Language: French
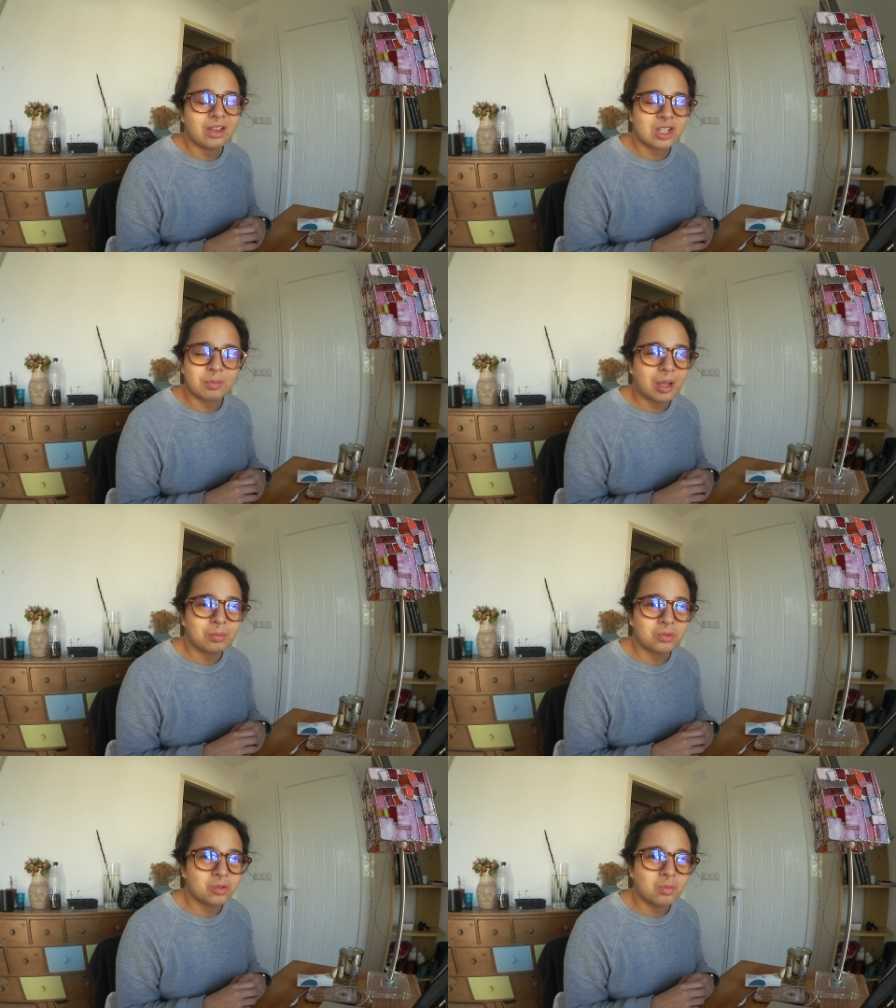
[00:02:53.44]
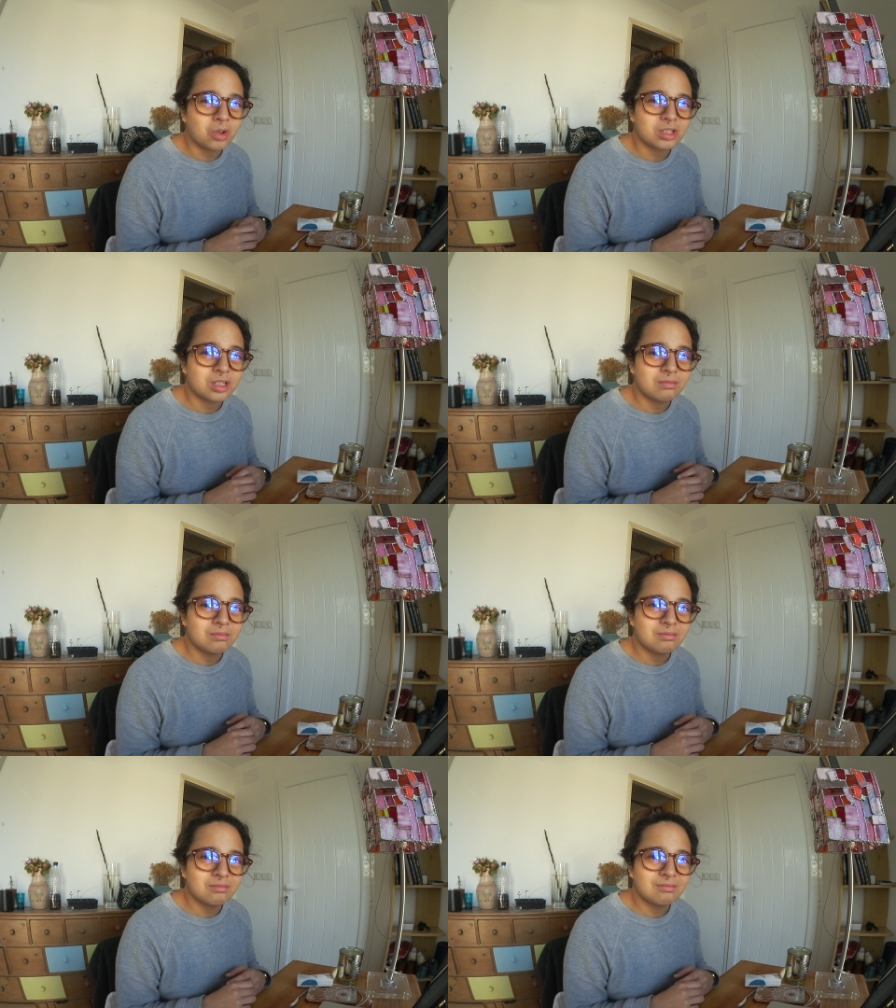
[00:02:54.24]
Et j'ai pas répondu moi aussi.
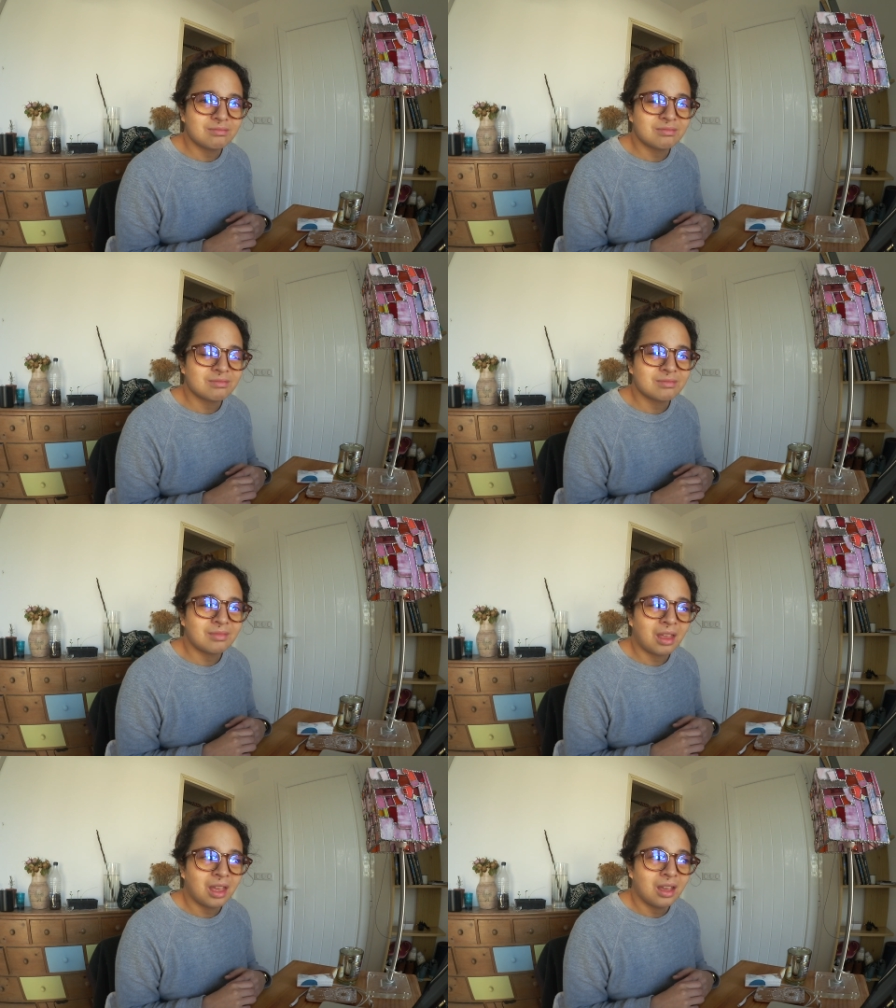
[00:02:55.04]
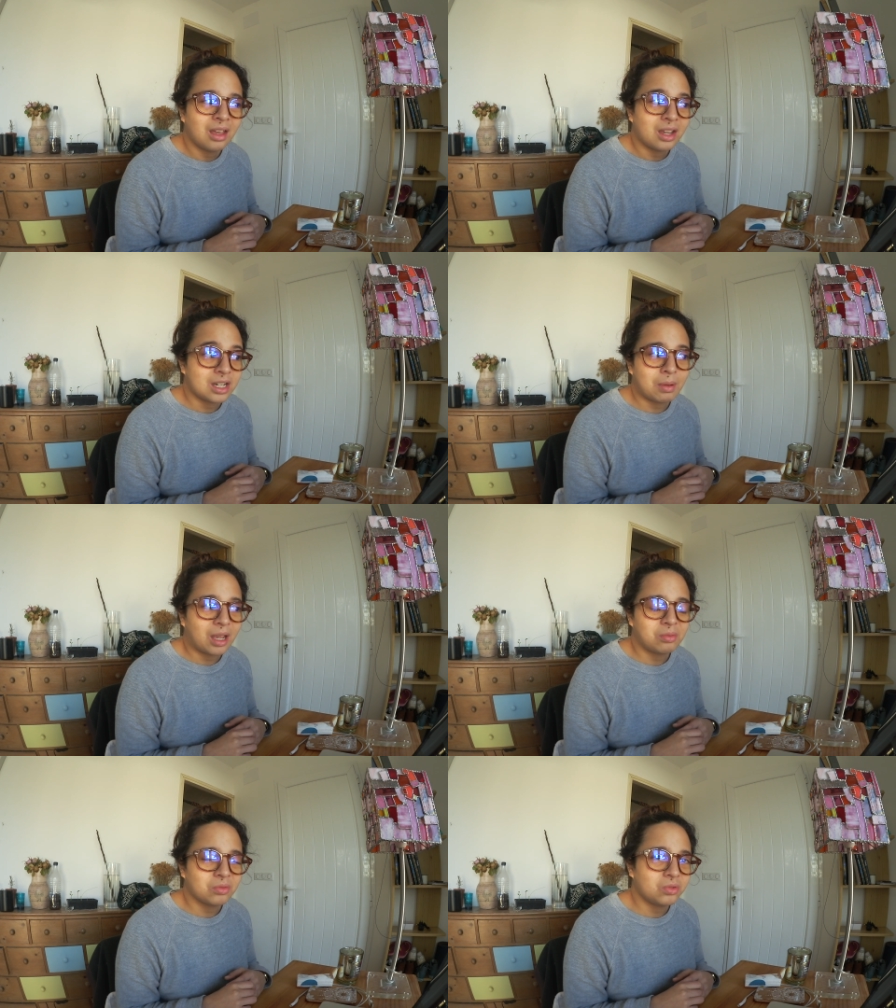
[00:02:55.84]
J'ai pas
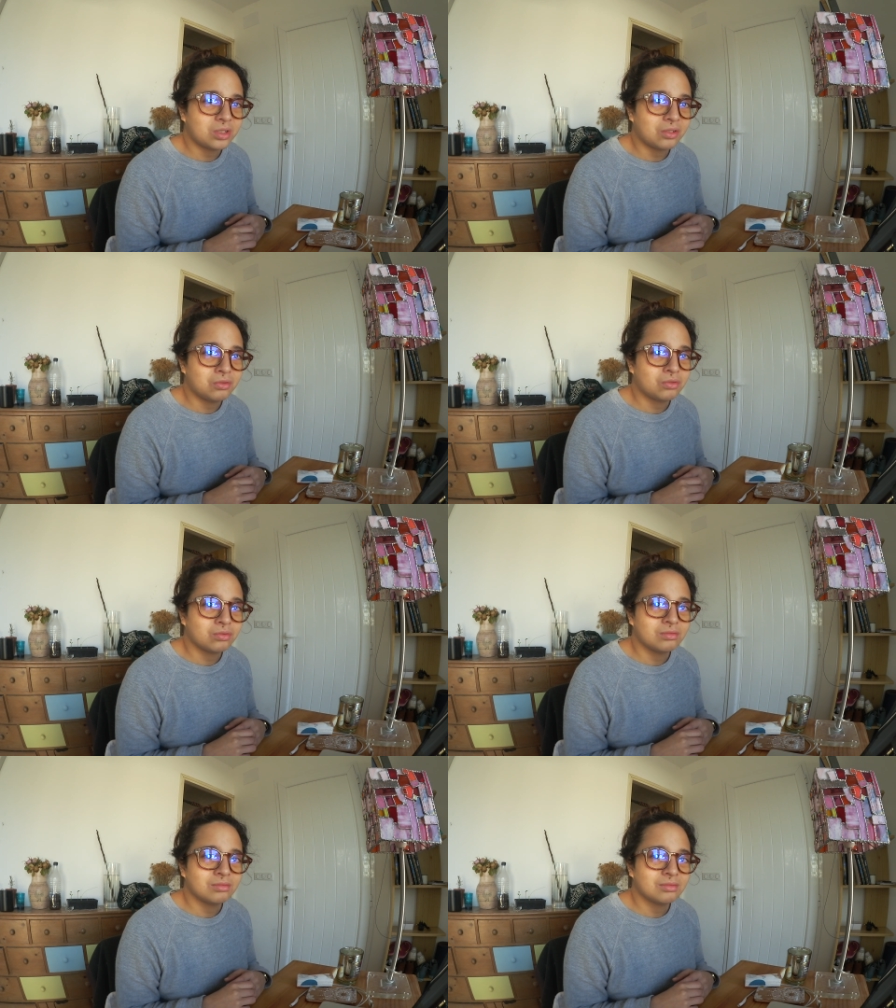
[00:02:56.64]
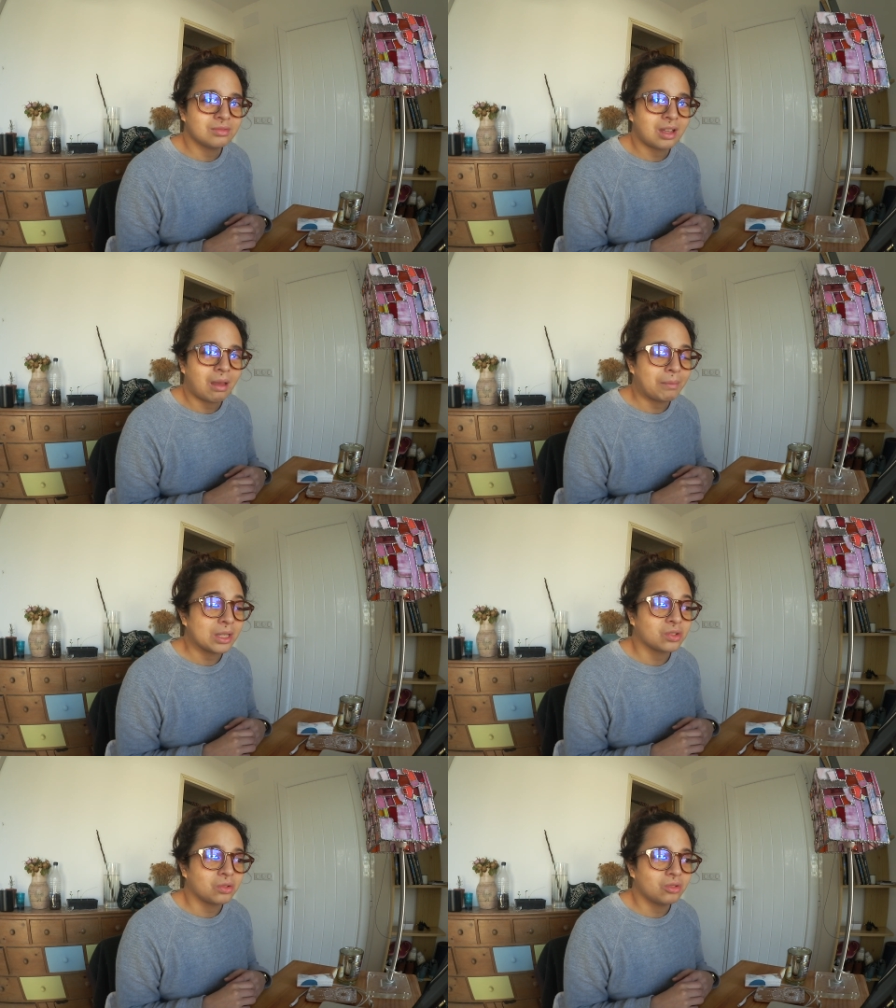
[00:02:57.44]
répondu ça du tout.
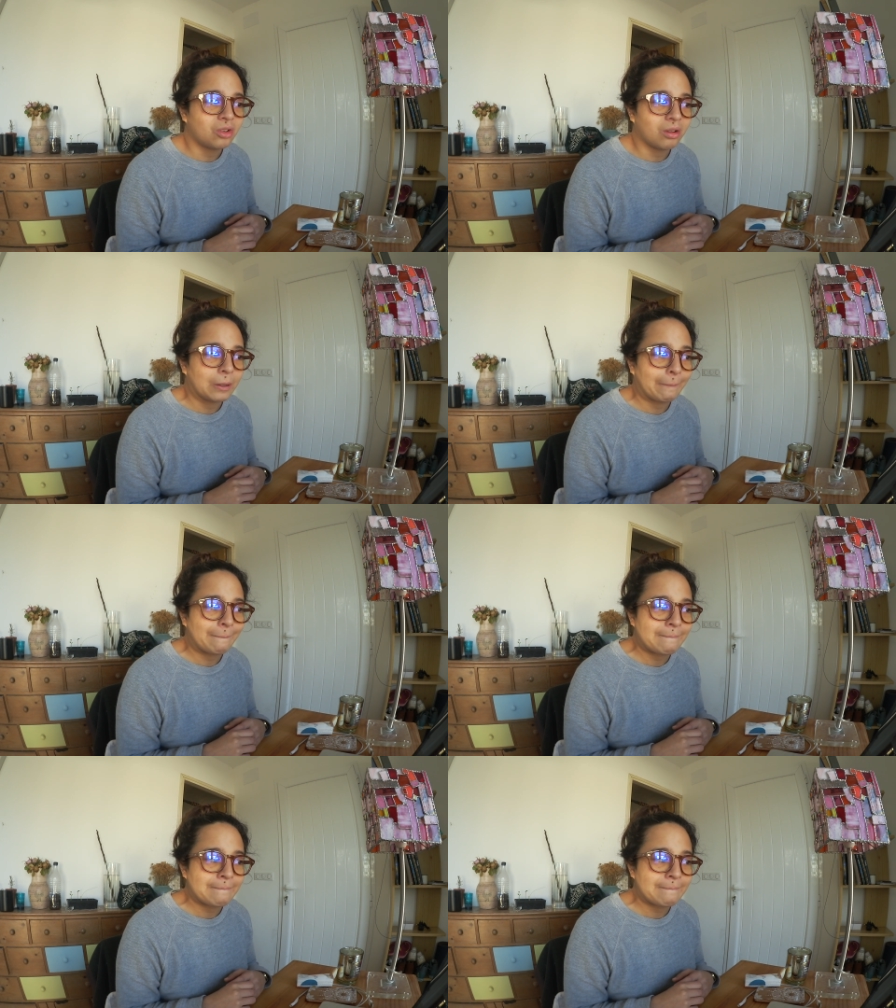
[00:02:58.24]
Parce que euh,